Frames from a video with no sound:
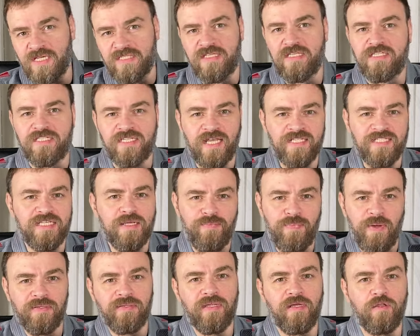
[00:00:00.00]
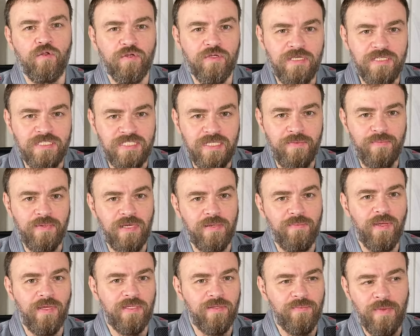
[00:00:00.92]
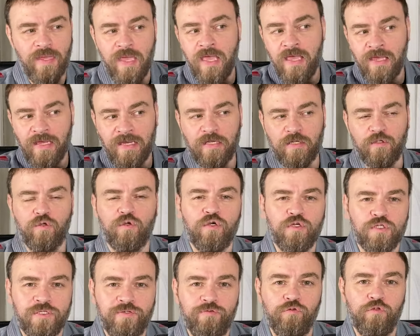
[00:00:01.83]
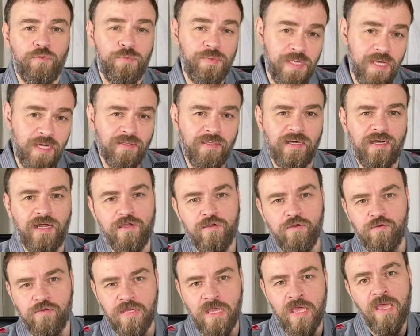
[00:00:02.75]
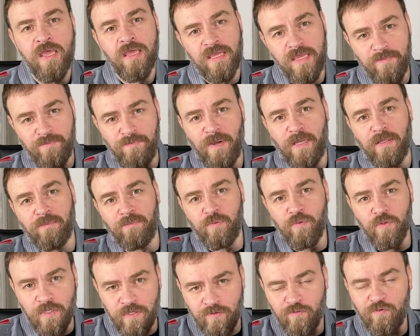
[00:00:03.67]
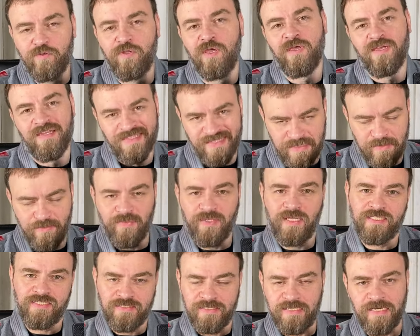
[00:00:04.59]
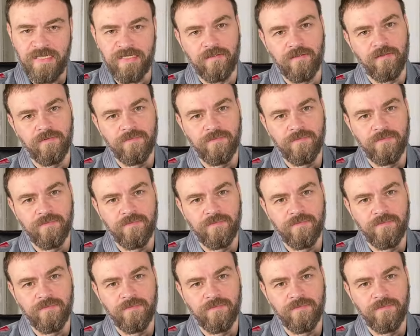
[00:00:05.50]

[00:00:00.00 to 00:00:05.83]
ассоциация по аналогии с теми ребятами, которые которые живут у меня на районе и подбухивают с 17 лет